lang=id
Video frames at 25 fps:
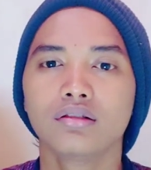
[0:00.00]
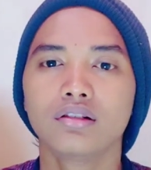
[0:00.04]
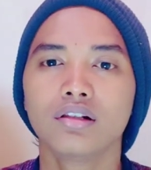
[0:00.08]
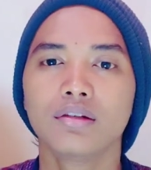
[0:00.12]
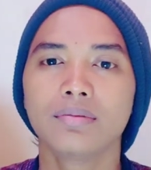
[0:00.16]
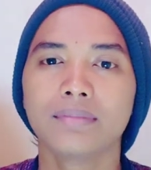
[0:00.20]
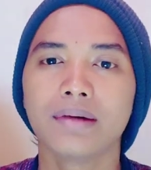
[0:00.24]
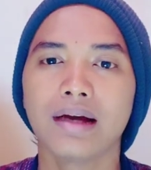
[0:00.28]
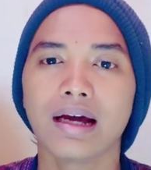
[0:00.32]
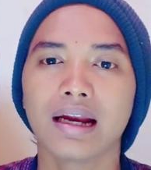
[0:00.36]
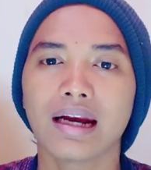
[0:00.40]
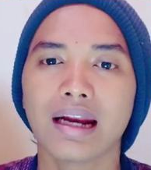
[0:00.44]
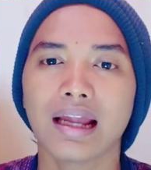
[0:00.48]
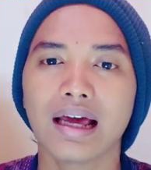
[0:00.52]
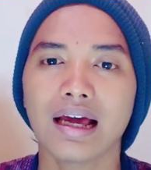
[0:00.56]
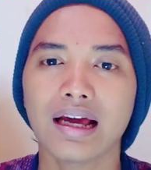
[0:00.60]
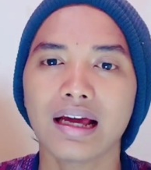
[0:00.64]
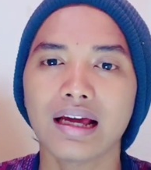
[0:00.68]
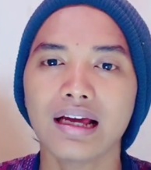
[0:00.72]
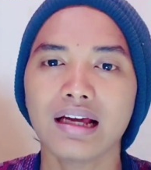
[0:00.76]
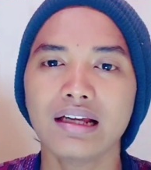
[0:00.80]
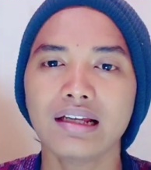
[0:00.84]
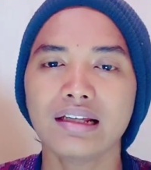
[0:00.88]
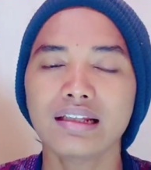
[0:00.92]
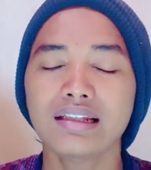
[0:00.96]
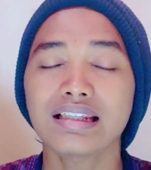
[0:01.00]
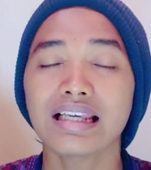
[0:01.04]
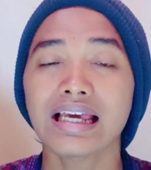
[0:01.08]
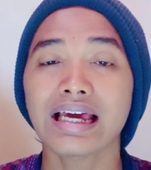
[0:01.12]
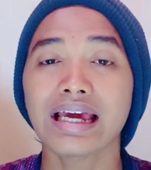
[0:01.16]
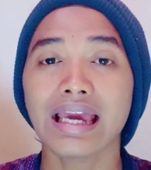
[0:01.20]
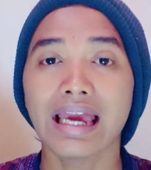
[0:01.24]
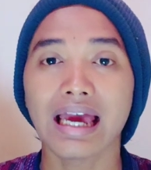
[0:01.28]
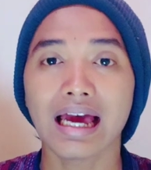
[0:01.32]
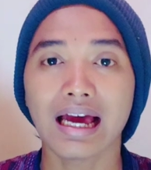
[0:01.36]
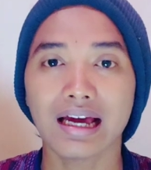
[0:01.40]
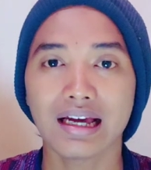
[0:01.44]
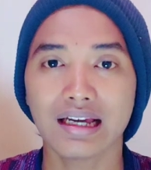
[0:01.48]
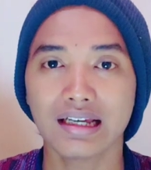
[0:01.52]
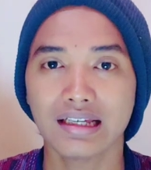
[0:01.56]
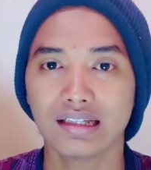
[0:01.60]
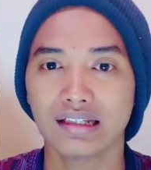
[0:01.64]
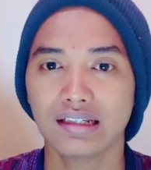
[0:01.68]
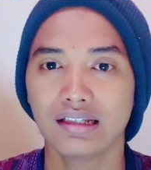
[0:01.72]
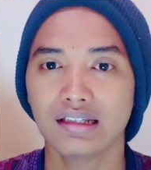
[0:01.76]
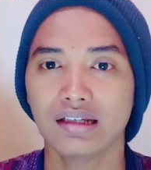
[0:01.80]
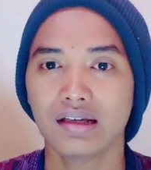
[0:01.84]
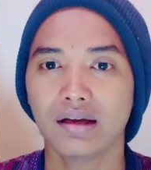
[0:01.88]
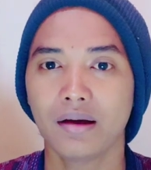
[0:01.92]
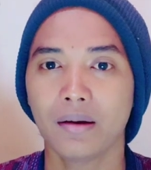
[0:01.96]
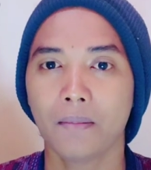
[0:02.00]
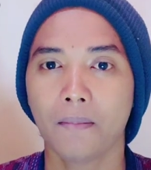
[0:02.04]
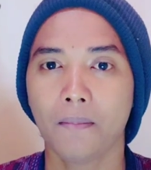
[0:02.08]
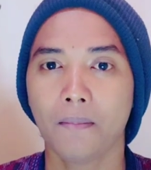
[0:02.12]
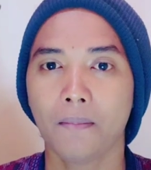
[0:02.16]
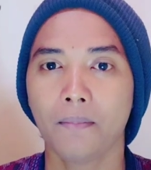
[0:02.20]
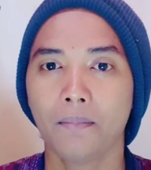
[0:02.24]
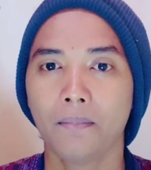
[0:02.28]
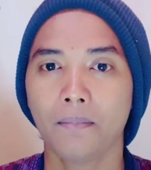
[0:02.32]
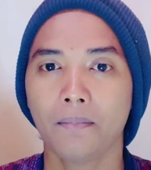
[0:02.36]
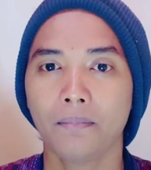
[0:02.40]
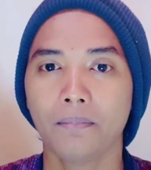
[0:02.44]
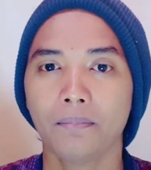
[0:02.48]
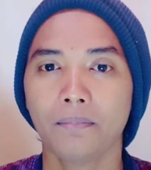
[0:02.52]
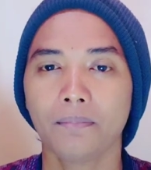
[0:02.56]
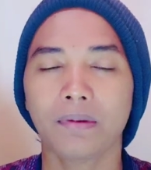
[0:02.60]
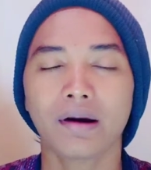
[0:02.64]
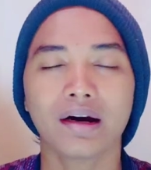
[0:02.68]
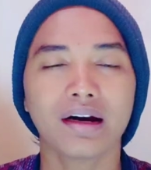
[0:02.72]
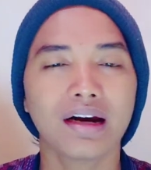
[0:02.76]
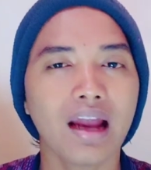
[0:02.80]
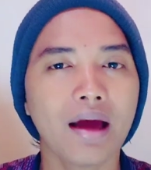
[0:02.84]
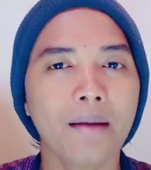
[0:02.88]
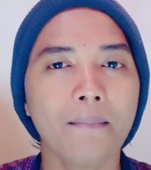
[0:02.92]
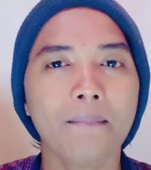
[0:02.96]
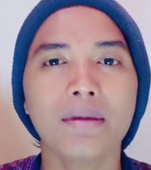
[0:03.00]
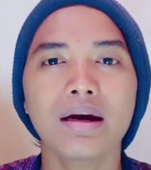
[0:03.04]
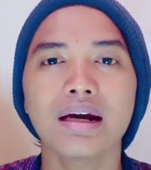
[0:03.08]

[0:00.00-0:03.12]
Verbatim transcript: Dimana saya pernah